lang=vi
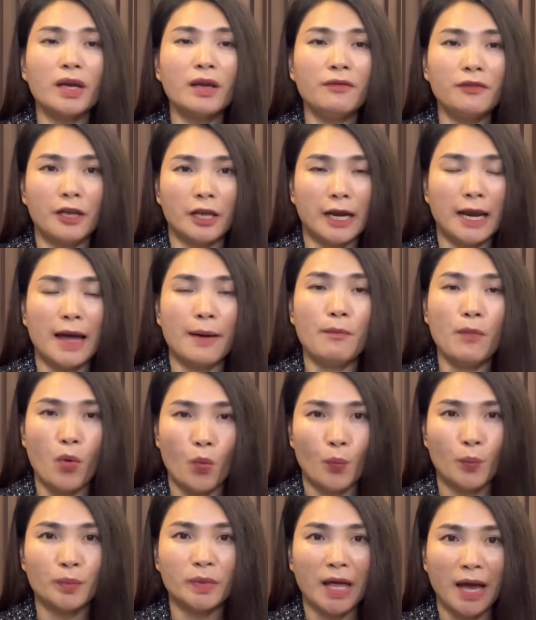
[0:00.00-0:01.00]
cái việc là
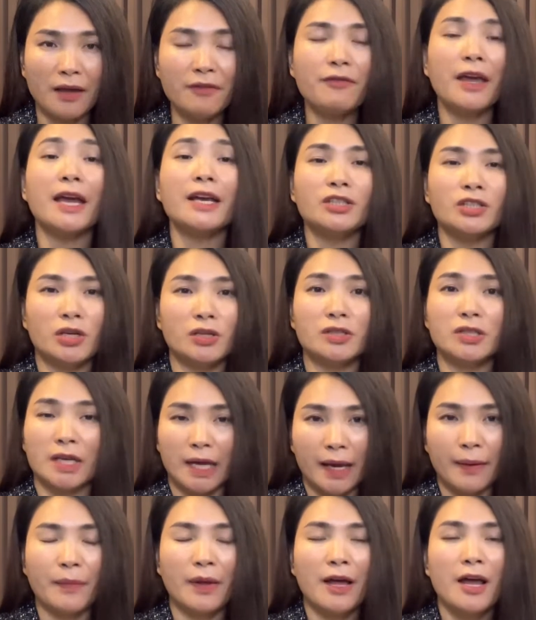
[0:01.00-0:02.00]
mụn tái phát cho
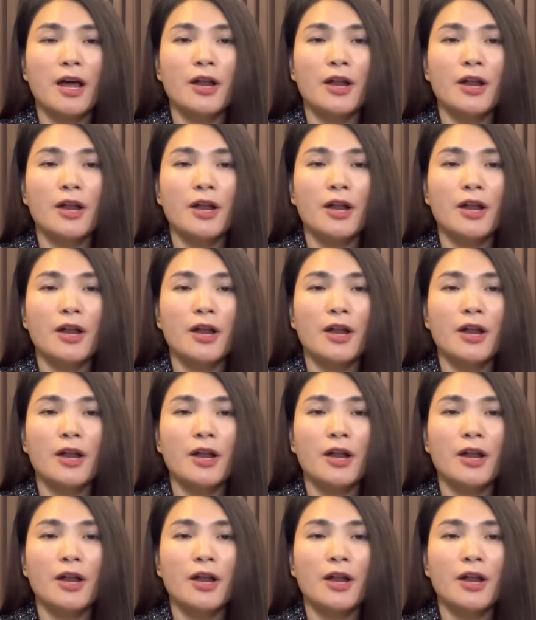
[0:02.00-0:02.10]
trẻ em.